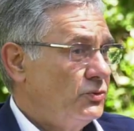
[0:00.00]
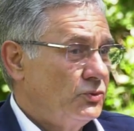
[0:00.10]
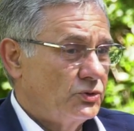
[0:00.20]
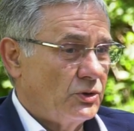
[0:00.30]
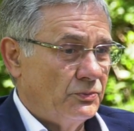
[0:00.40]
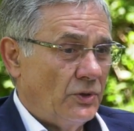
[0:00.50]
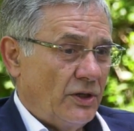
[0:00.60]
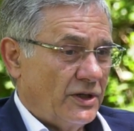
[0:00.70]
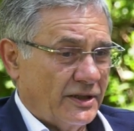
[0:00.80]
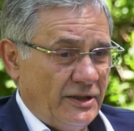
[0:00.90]
nous nous sommes
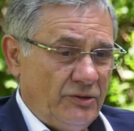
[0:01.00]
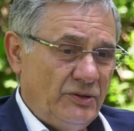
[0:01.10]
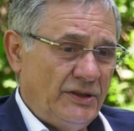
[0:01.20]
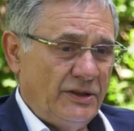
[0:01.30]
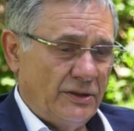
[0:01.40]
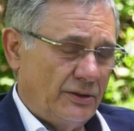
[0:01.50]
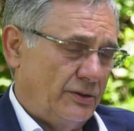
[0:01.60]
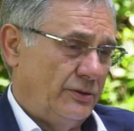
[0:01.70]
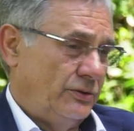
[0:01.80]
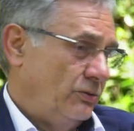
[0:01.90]
réunis
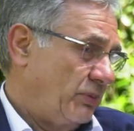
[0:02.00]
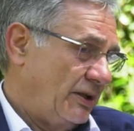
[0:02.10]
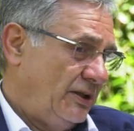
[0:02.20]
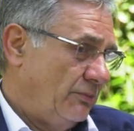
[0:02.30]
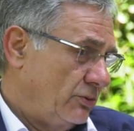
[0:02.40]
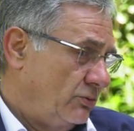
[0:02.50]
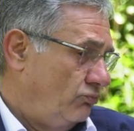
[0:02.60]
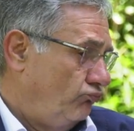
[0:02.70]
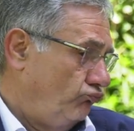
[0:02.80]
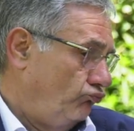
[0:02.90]
euh, pratiquement pratiquement
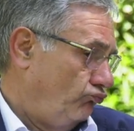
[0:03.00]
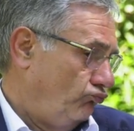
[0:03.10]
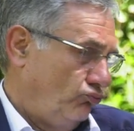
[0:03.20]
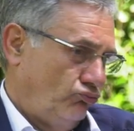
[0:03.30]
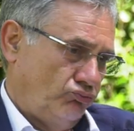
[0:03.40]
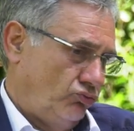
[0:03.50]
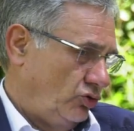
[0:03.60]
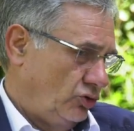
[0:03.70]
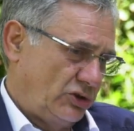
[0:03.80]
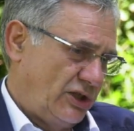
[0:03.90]

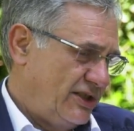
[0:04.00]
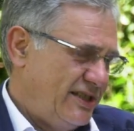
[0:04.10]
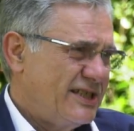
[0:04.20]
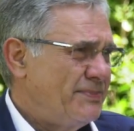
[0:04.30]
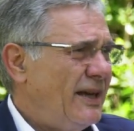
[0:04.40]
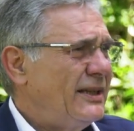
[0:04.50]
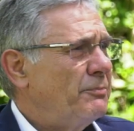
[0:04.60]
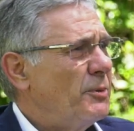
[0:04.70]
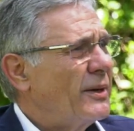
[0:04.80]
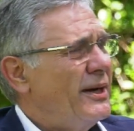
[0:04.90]
toutes les six semaines à
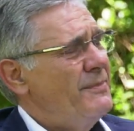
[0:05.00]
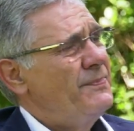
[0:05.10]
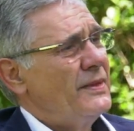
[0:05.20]
peu près,